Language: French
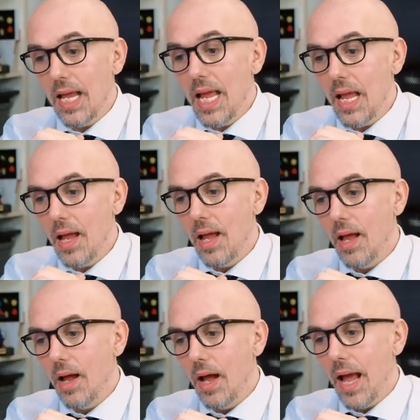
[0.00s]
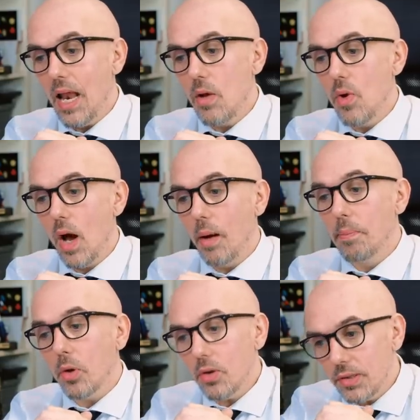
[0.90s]
et elle a eu un
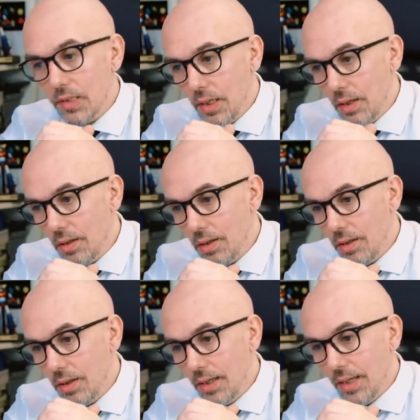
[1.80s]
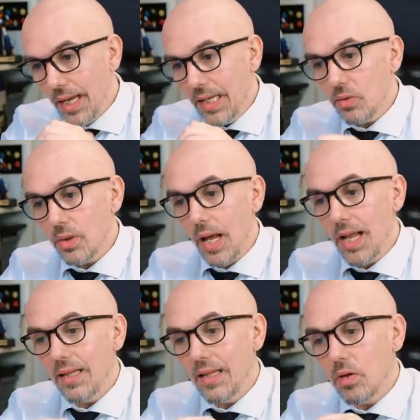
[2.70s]
procès
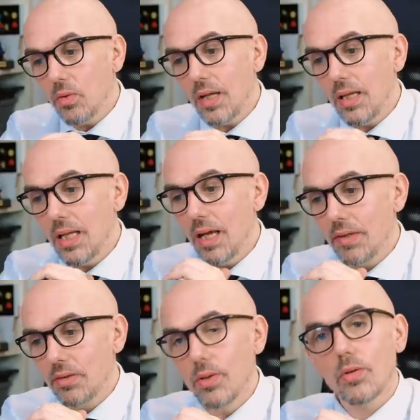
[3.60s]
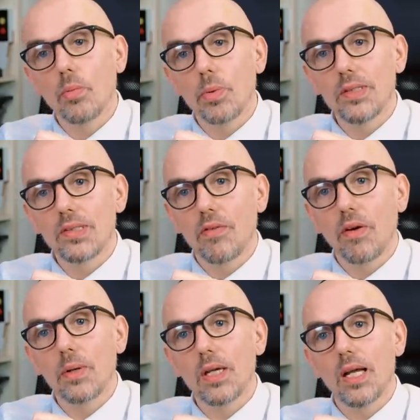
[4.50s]
elle a été condamnée avec son entreprise qui
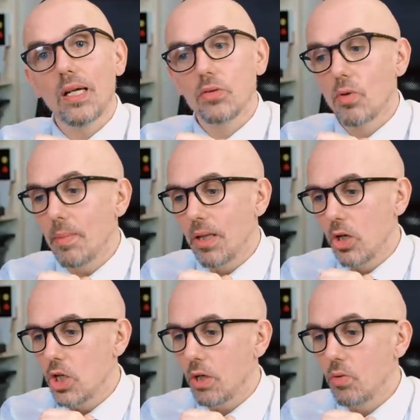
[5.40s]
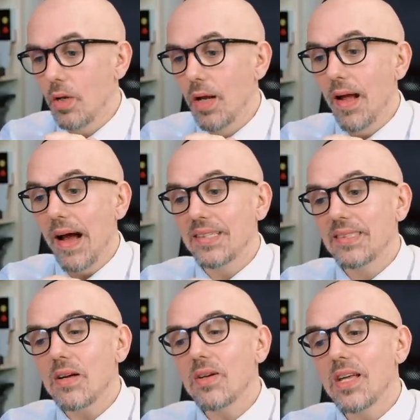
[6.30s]
fabriquait les œufs à mettre dans les chatounes à
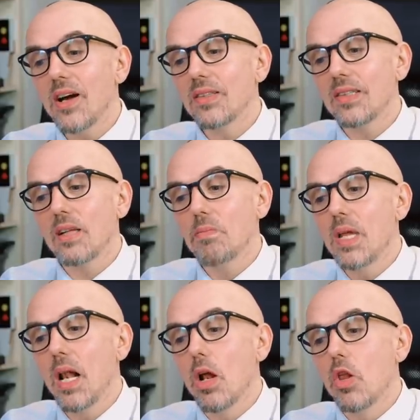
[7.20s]
145 000